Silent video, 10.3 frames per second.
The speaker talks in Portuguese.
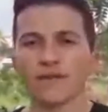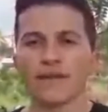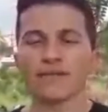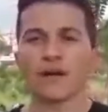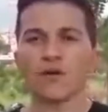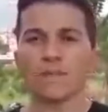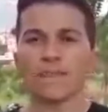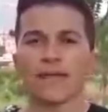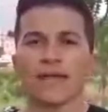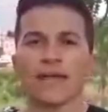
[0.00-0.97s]
Então,
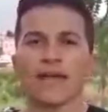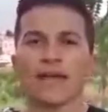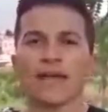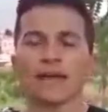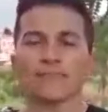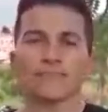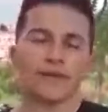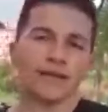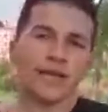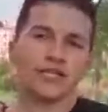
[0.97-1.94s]
é,
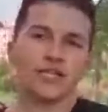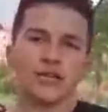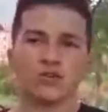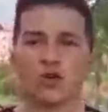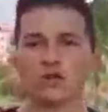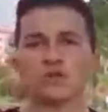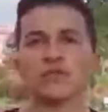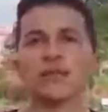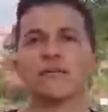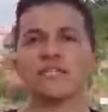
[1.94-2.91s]
retira todos os
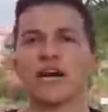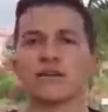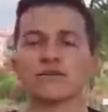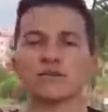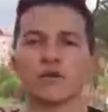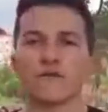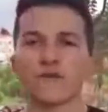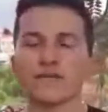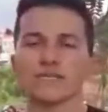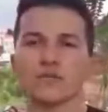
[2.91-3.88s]
intermediários. Então
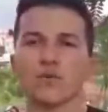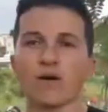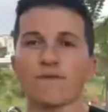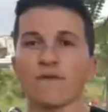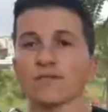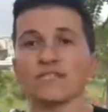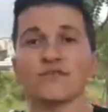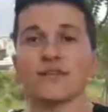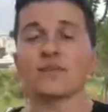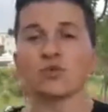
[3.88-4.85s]
fica assim uma força de
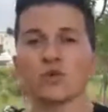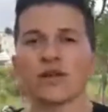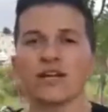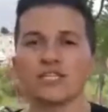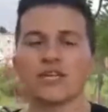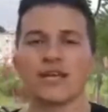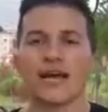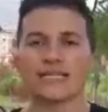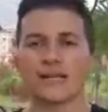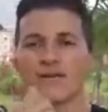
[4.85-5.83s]
venda muito grande
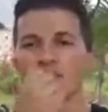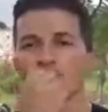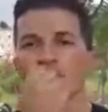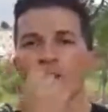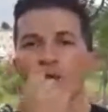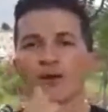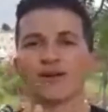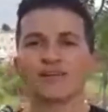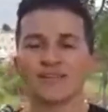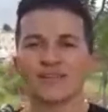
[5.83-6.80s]
através do boca a
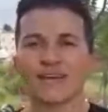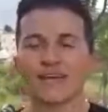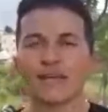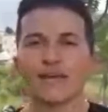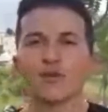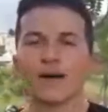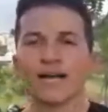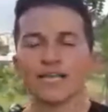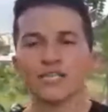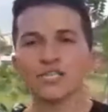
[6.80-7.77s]
boca, né? E o
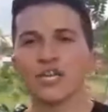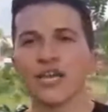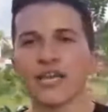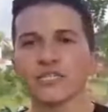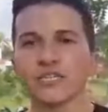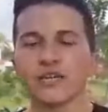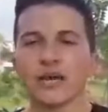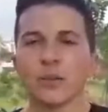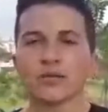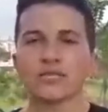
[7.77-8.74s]
marketing de rede,
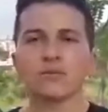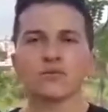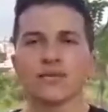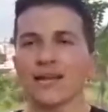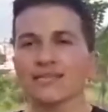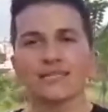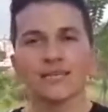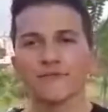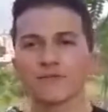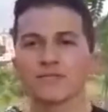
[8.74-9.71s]
nós temos grandes
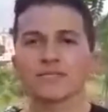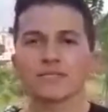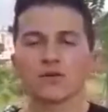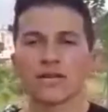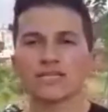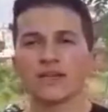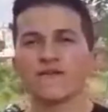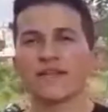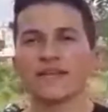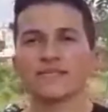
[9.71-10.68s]
livros que são grandes
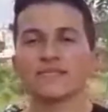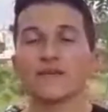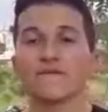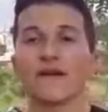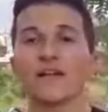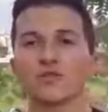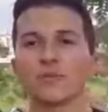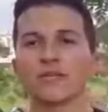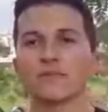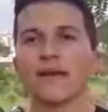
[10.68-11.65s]
referências que falam
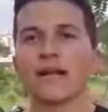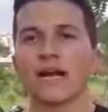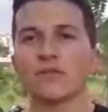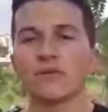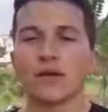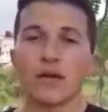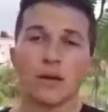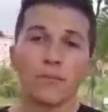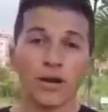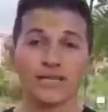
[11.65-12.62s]
sobre esse mercado.
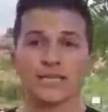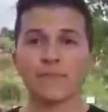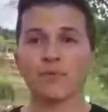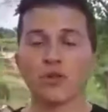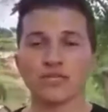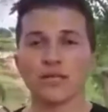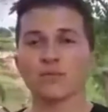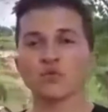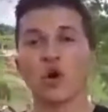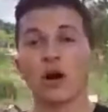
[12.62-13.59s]
Por exemplo, nós
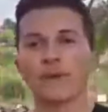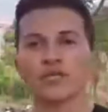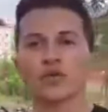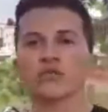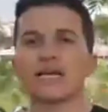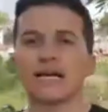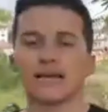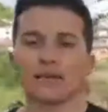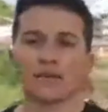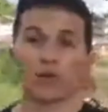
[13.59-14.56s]
temos o Robert
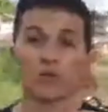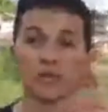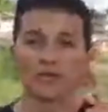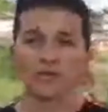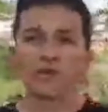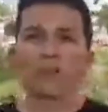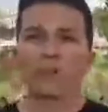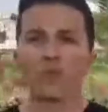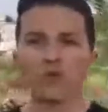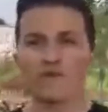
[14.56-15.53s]
Kiyosaki, que tem um livro
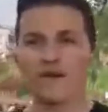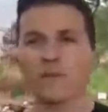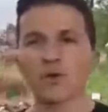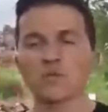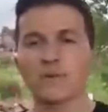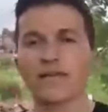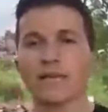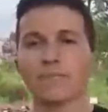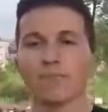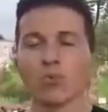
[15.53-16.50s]
muito famoso para
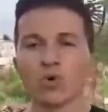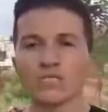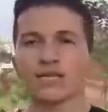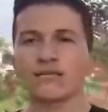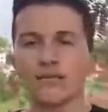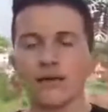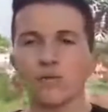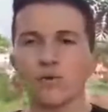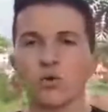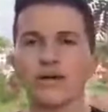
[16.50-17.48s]
quem busca ter
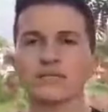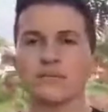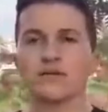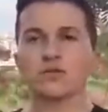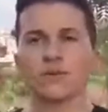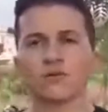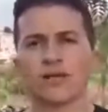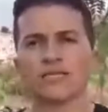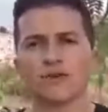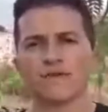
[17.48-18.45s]
um conhecimento sobre
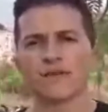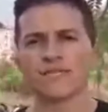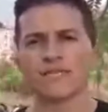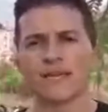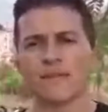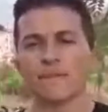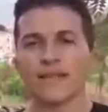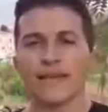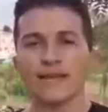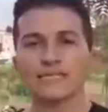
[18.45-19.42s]
educação financeira.
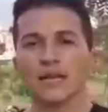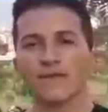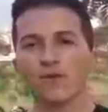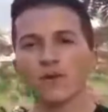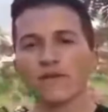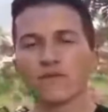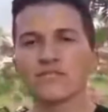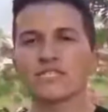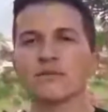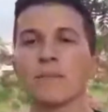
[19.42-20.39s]
Ele escreveu um livro que
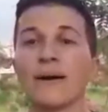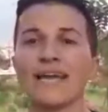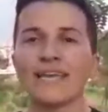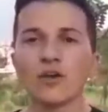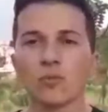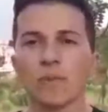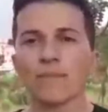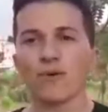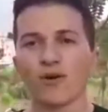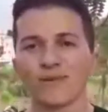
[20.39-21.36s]
se chama Pai Rico, Pai
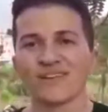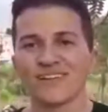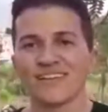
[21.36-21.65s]
Pobre.